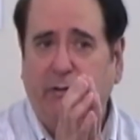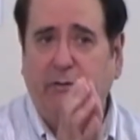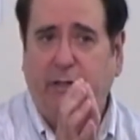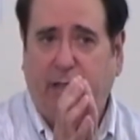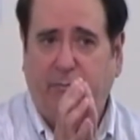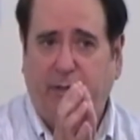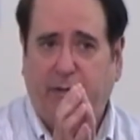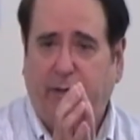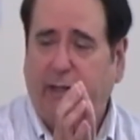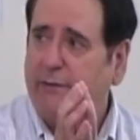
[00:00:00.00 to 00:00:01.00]

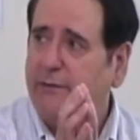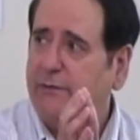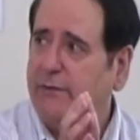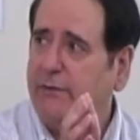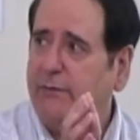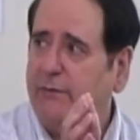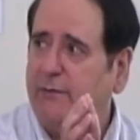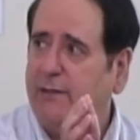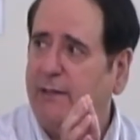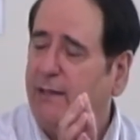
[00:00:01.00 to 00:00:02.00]
единство между
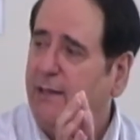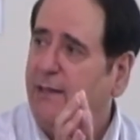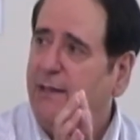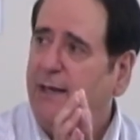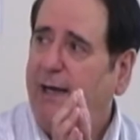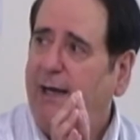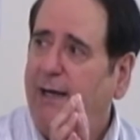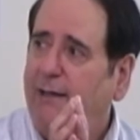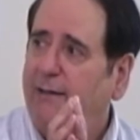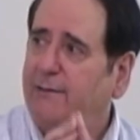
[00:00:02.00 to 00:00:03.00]
двумя.
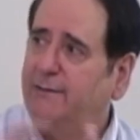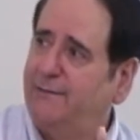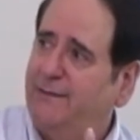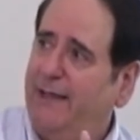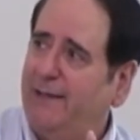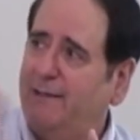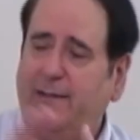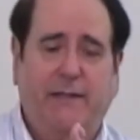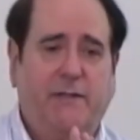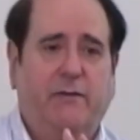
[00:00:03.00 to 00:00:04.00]
Не uh,
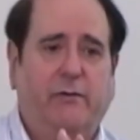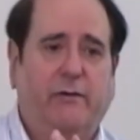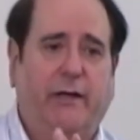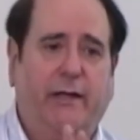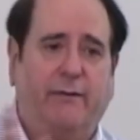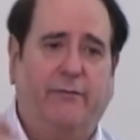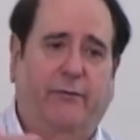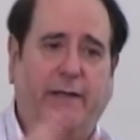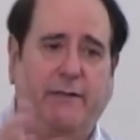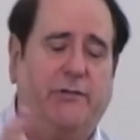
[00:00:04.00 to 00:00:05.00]
нестарианская
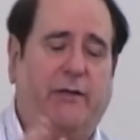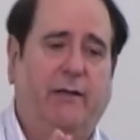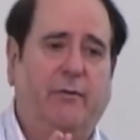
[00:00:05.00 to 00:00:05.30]
дружба,